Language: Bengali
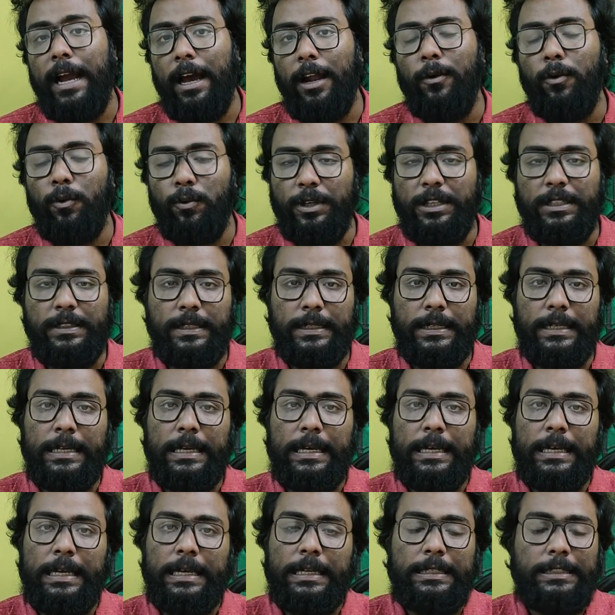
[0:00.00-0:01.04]
দেখানো হয়েছে
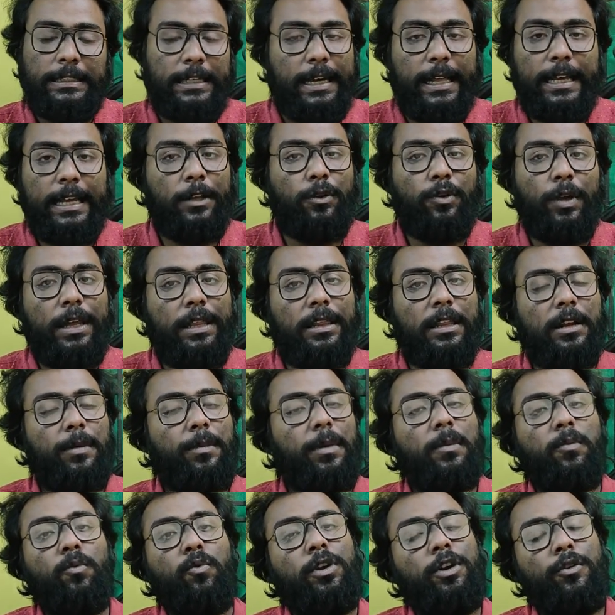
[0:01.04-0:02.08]
সেটাই কিন্তু এই
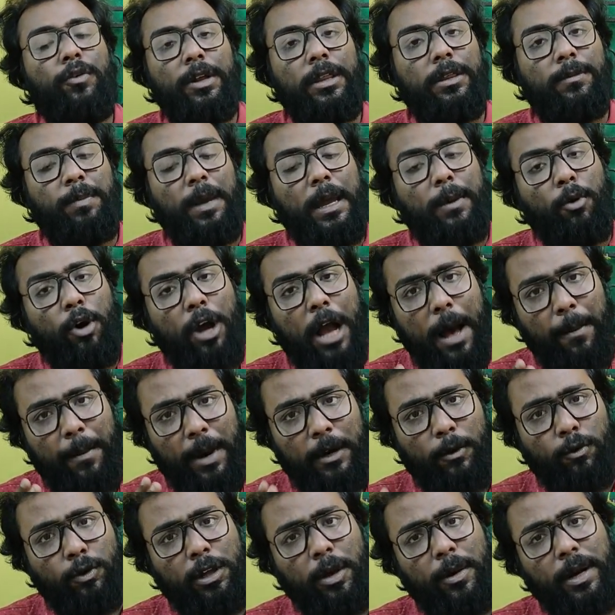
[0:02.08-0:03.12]
সিনেমার মূল ইউএসপি এবং
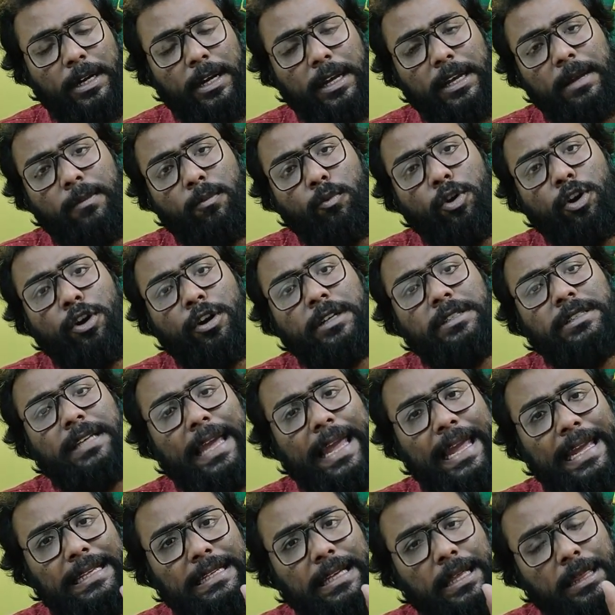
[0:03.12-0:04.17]
আমার কোথাও একটা কি মনে হয় যে
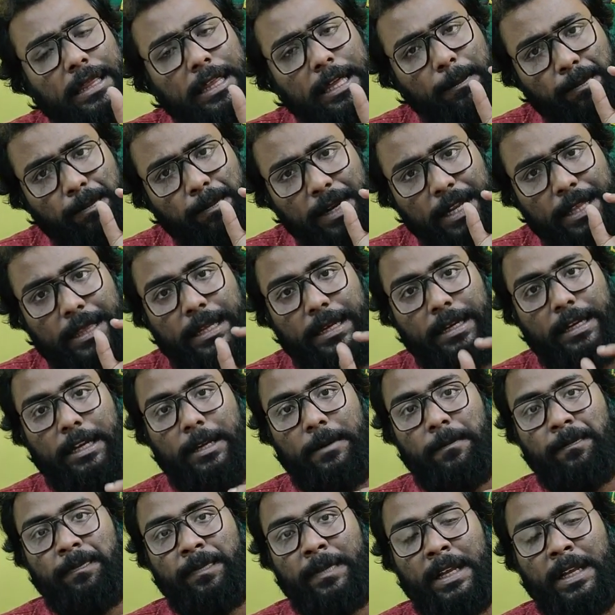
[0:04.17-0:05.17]
এই যে সিম্পলিসিটি